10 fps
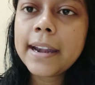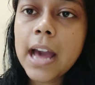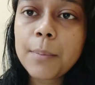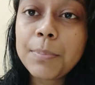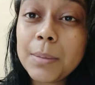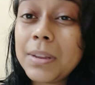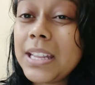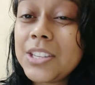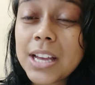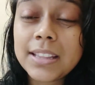एंड आप ये
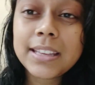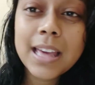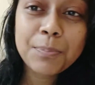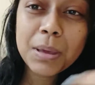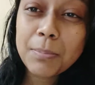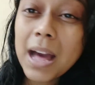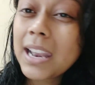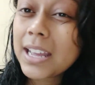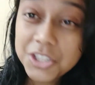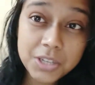भी नहीं चाहते कि आपके
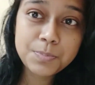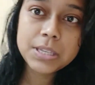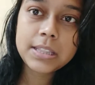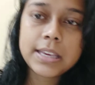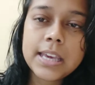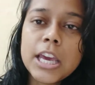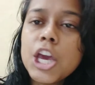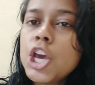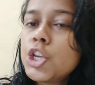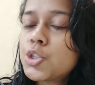बाल अजीब से
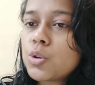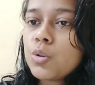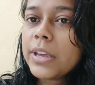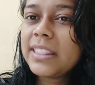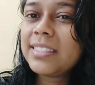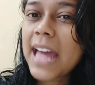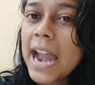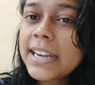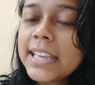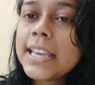दिखें सो इन
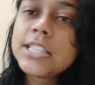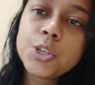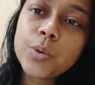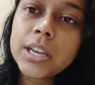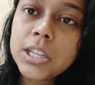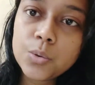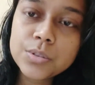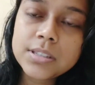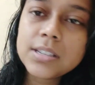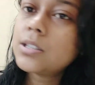दैट केस यू कैन
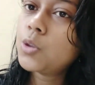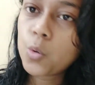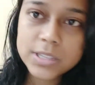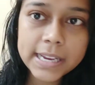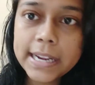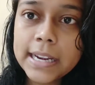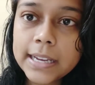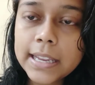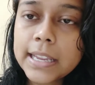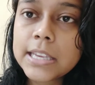यूज दिस दो
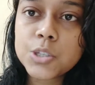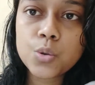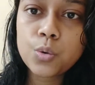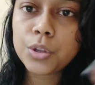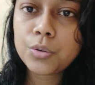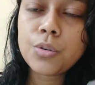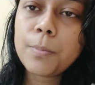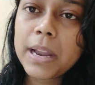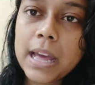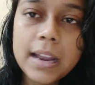सेकेंड लगेंगे इसको यू
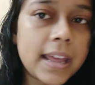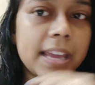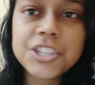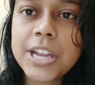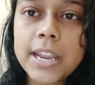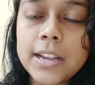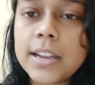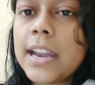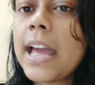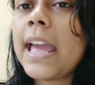you नो know, बनाना है
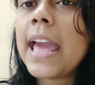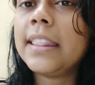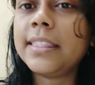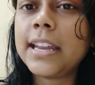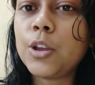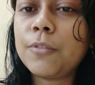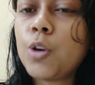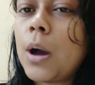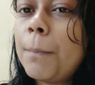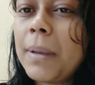शेक करना है एंड देन यू
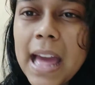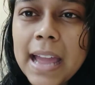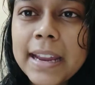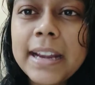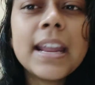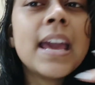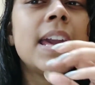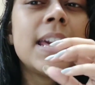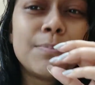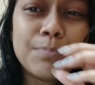हैव टू अप्लाई इट
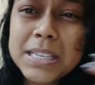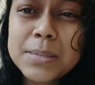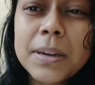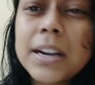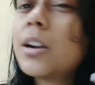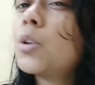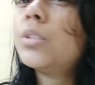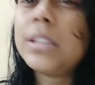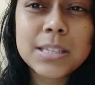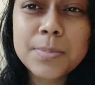बीस मिनट
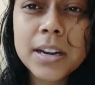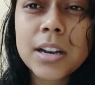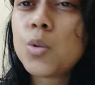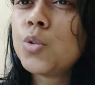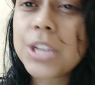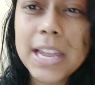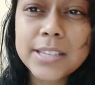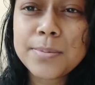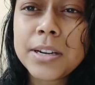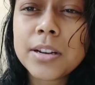रखो तीस मिनट रखो
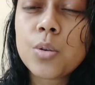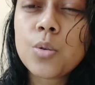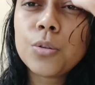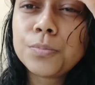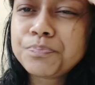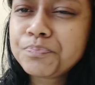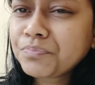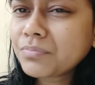चालीस मिनट रखो